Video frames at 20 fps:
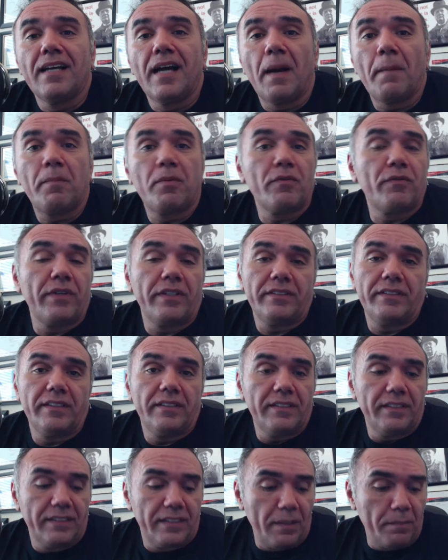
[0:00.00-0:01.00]
Aproveita
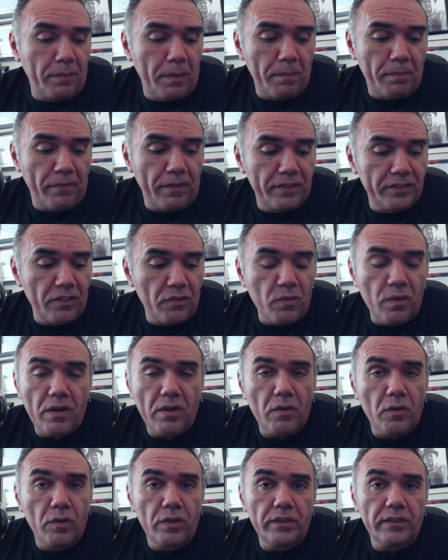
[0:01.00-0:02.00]
esse tempo para fazer
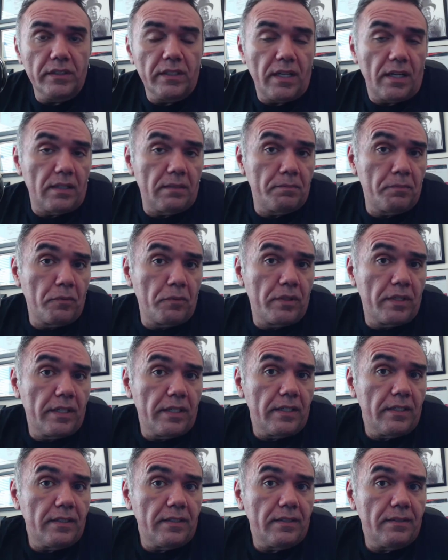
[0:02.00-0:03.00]
alguma coisa, cara,
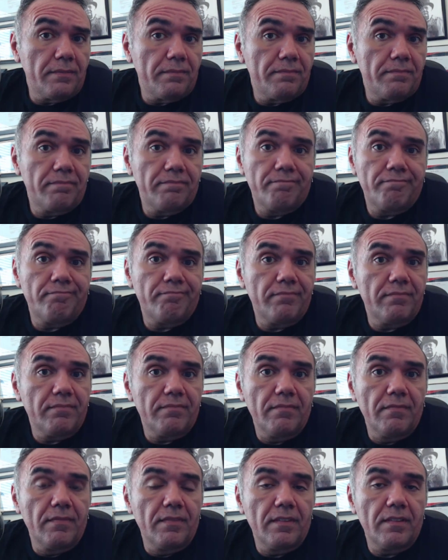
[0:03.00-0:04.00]
porque
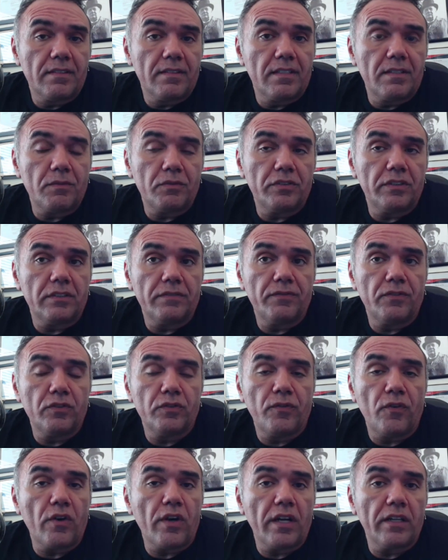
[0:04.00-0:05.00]
se você
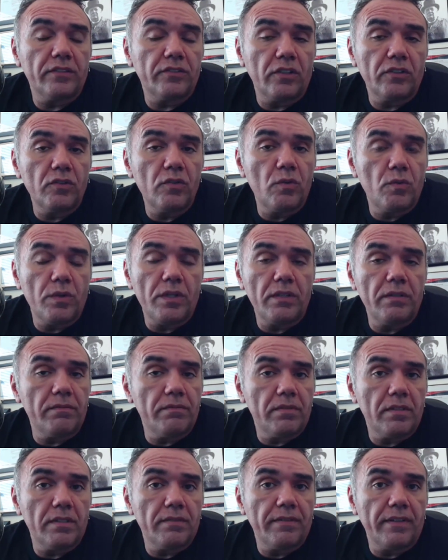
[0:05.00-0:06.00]
for focar só no ruim,
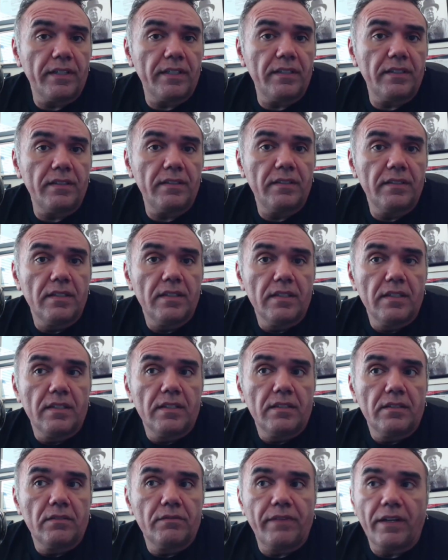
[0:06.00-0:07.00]
você vai
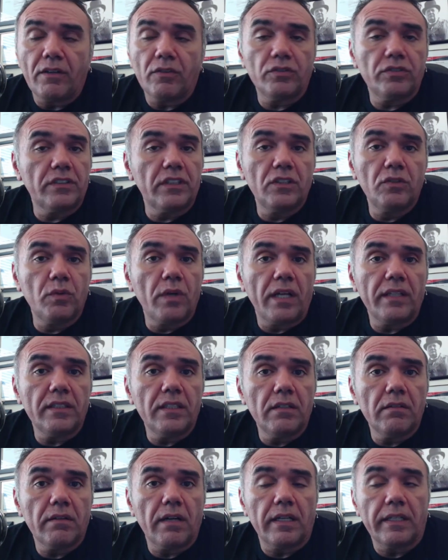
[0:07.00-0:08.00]
não vai conseguir durar
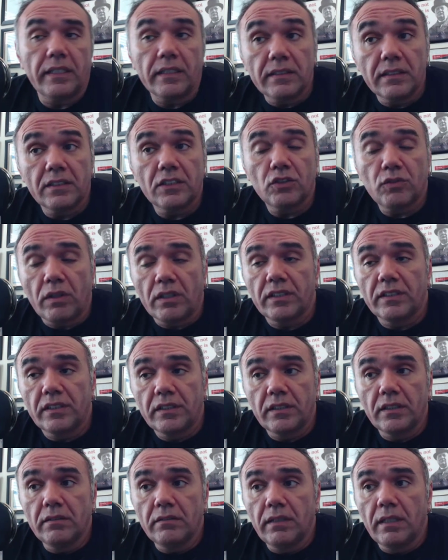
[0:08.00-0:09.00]
não, cara. E essa
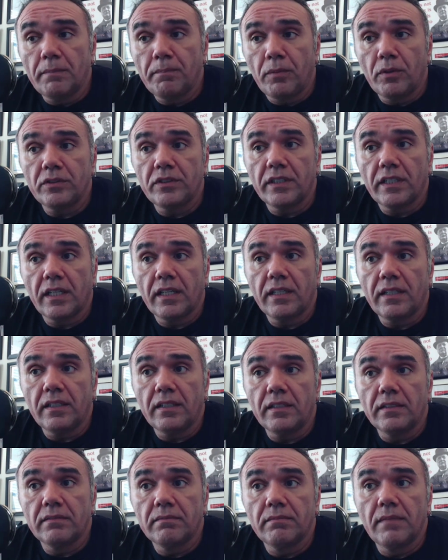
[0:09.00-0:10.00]
situação, ela pode ser que
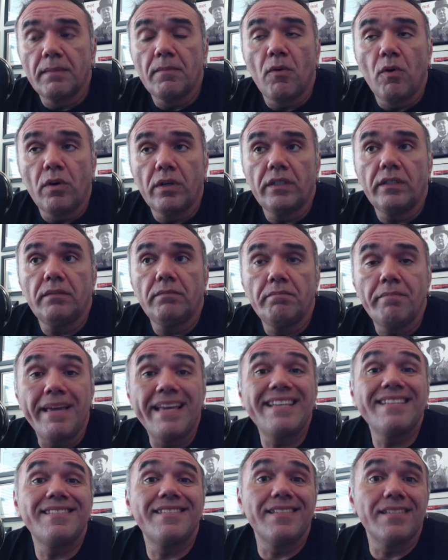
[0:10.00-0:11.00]
ela demore
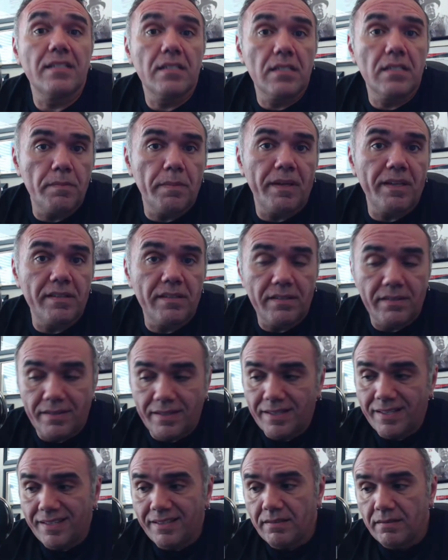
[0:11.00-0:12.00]
meses para
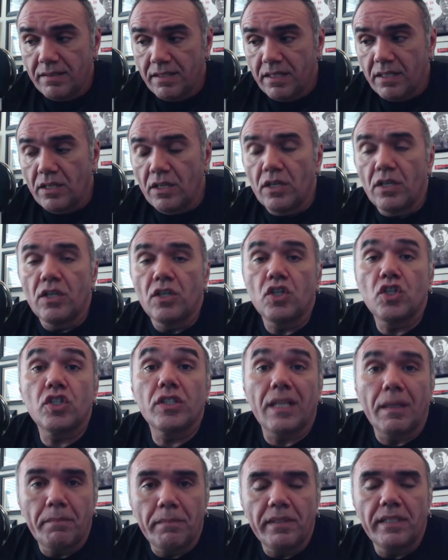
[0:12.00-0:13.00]
se
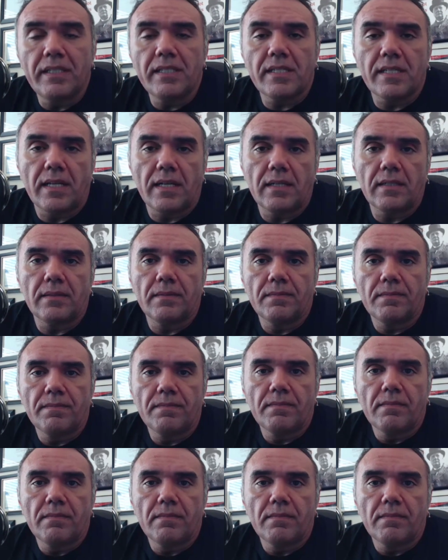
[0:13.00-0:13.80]
estabilizar.